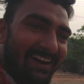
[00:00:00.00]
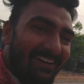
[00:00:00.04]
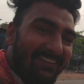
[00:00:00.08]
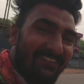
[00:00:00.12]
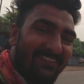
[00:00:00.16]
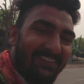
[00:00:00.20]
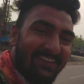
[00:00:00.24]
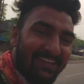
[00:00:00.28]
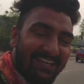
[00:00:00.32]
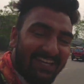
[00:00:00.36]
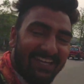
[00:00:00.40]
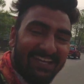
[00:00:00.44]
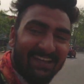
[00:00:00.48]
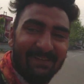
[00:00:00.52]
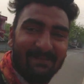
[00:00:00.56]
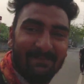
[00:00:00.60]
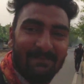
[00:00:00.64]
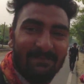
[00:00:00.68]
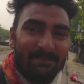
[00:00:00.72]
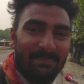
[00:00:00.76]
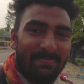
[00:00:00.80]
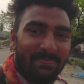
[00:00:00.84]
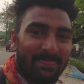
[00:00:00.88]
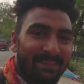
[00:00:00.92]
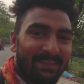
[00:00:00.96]
काफ़ी
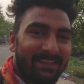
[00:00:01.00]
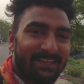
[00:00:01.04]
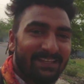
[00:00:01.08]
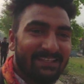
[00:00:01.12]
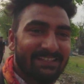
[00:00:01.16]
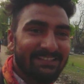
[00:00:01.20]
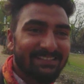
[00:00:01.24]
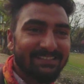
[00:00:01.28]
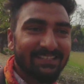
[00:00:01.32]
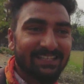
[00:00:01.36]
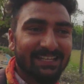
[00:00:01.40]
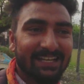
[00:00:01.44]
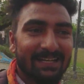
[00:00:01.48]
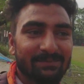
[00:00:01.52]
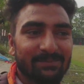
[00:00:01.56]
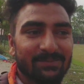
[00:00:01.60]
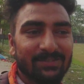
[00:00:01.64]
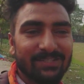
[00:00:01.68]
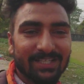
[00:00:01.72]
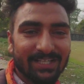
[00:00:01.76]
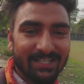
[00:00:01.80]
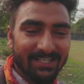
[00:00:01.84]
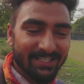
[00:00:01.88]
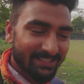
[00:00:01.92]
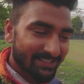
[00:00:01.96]
शरा
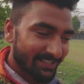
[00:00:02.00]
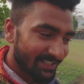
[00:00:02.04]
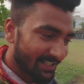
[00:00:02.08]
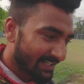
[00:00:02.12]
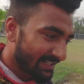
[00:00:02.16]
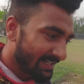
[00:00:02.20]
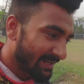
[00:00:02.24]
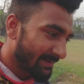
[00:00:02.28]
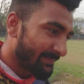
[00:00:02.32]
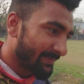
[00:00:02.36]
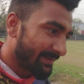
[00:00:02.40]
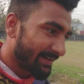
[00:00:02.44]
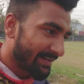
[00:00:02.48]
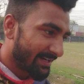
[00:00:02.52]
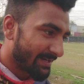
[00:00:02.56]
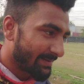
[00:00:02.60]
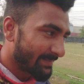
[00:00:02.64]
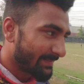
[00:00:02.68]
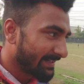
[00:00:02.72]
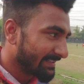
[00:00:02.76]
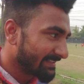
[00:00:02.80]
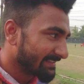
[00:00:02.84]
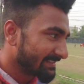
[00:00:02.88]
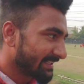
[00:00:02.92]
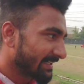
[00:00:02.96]
मुशक्क़त करना पड़
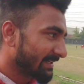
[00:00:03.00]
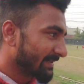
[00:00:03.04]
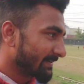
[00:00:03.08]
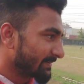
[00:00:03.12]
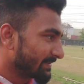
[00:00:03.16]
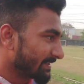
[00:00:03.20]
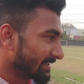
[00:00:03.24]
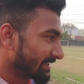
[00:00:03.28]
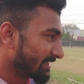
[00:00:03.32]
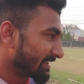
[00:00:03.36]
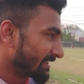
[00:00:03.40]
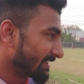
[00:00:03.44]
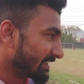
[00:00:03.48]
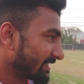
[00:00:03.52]
रहा भाई साहब